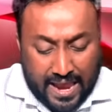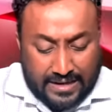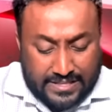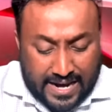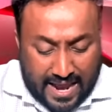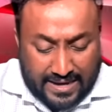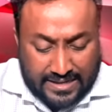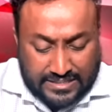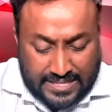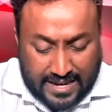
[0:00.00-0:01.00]
इसराइली
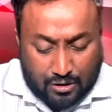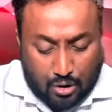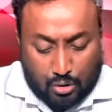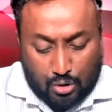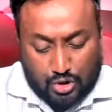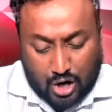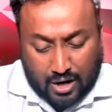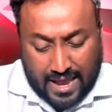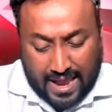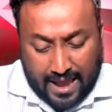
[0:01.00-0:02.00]
सैनिकों को
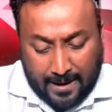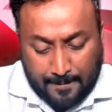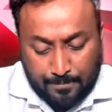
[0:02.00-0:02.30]
चौंकाया है